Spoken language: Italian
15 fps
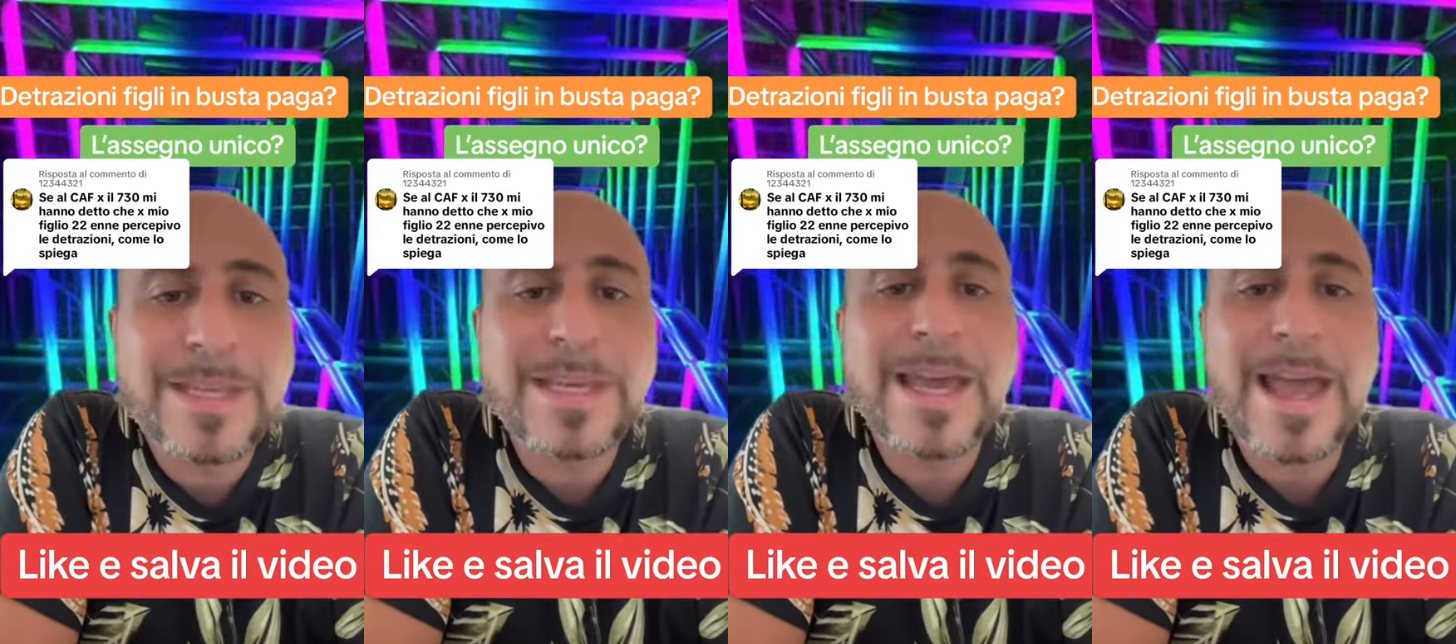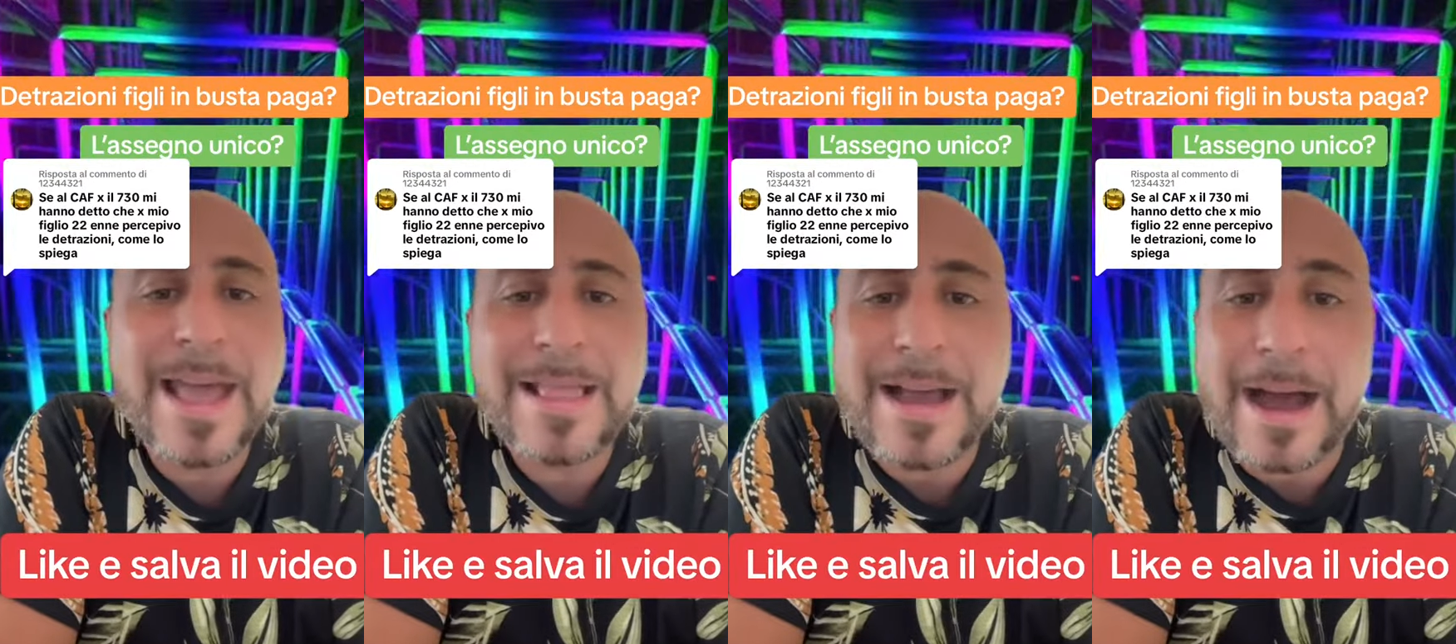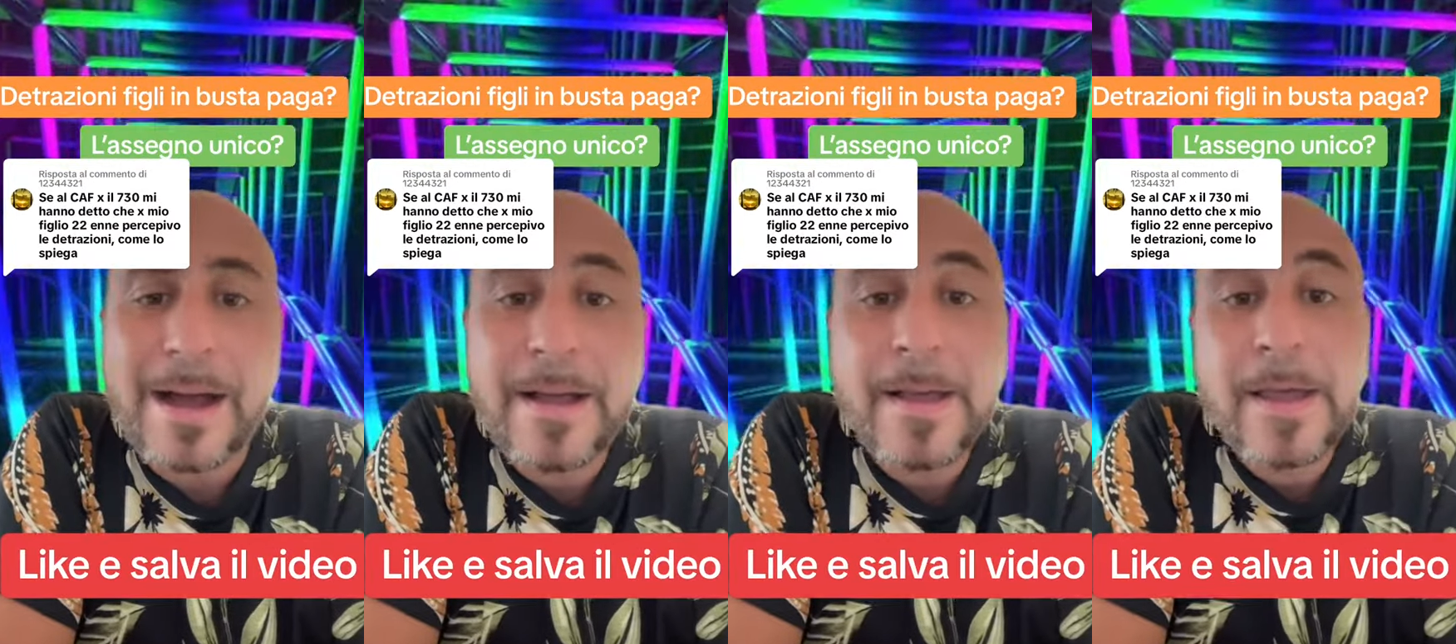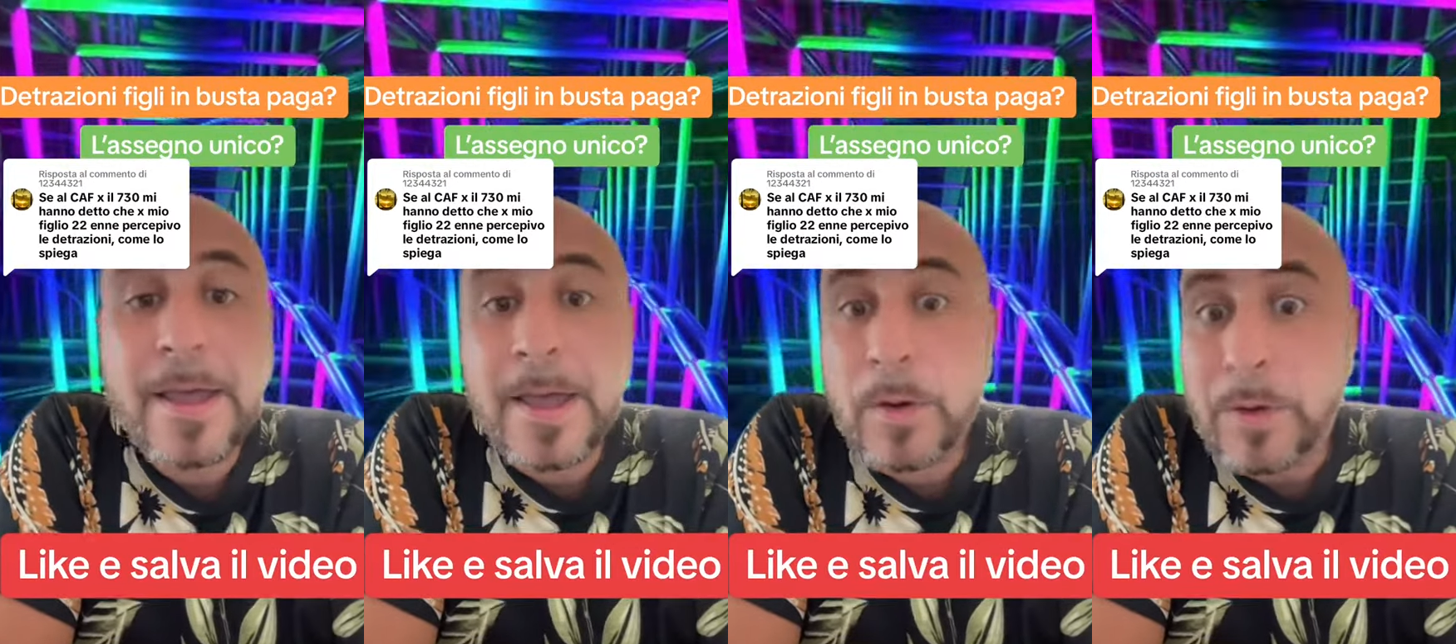di età.
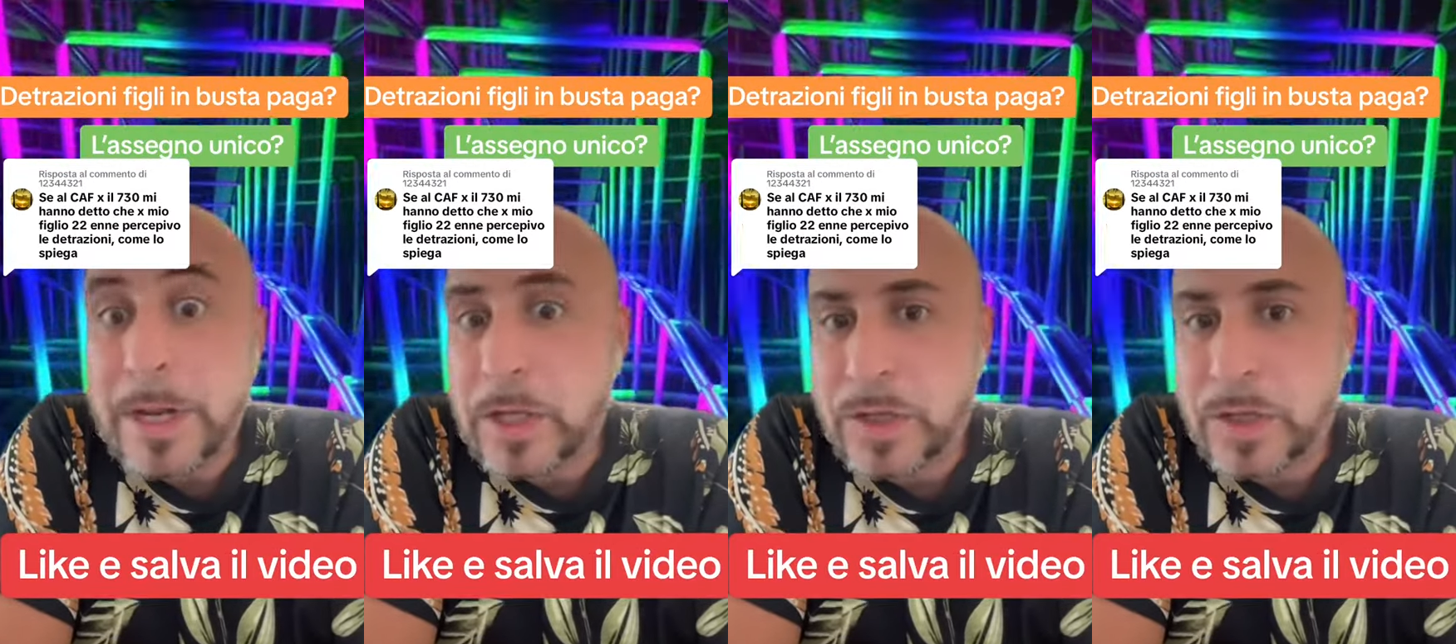Quindi